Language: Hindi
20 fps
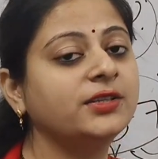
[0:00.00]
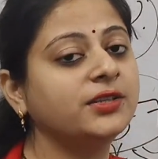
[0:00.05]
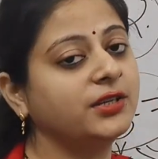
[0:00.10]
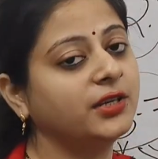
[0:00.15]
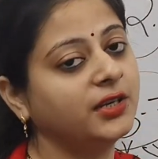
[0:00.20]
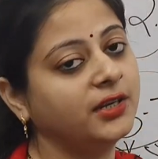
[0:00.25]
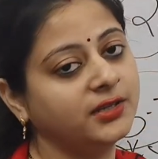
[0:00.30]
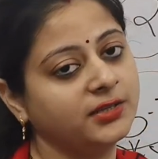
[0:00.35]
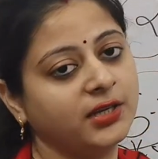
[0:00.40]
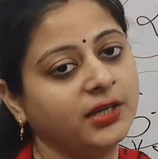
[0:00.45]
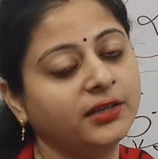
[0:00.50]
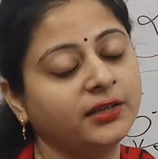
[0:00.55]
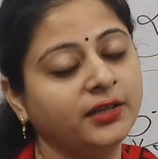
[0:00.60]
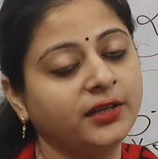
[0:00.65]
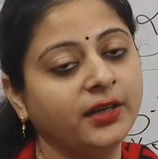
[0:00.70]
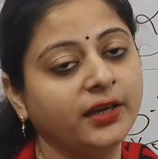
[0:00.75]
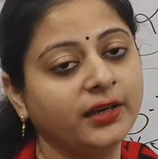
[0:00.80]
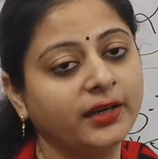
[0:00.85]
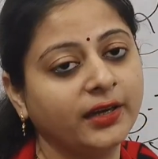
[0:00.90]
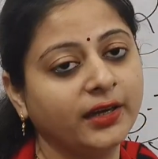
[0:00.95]
जिन्हें रिजेक्ट
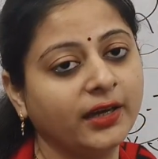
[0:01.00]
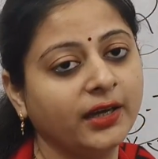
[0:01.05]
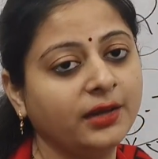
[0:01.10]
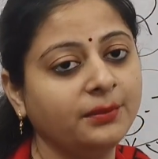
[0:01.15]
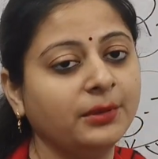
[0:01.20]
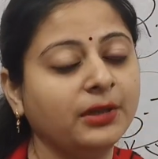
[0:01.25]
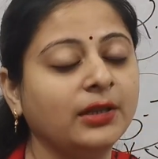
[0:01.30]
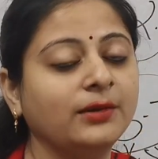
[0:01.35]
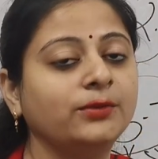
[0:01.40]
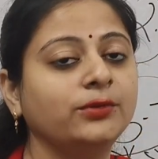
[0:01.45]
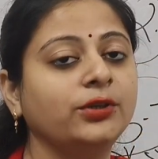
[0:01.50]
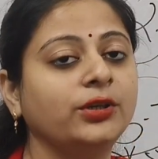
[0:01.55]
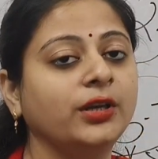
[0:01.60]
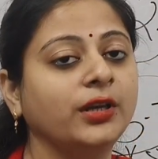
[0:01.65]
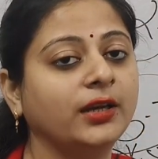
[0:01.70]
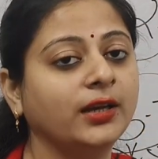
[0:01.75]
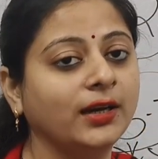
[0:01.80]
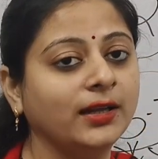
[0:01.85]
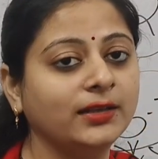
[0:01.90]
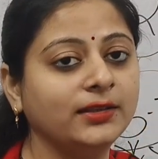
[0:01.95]
किया गया है मतलब उन्हें
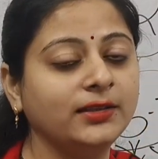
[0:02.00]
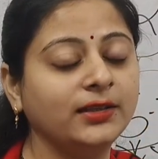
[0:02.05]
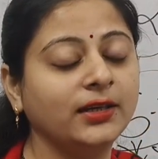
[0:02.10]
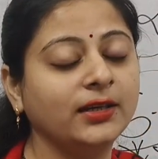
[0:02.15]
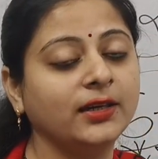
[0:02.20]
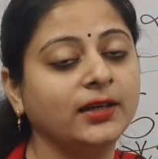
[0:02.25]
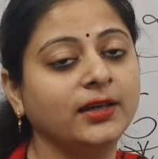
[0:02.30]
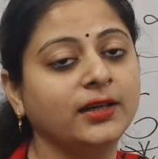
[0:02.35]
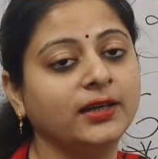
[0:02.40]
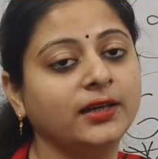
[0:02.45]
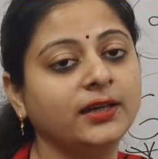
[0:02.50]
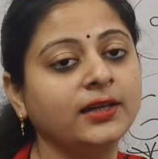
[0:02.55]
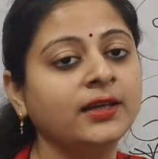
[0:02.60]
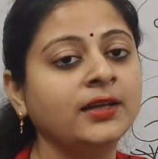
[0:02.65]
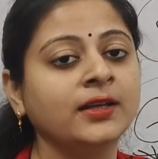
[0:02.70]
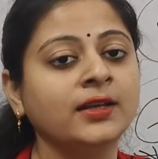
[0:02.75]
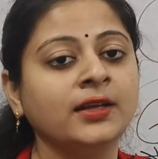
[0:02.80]
निकाल दिया गया है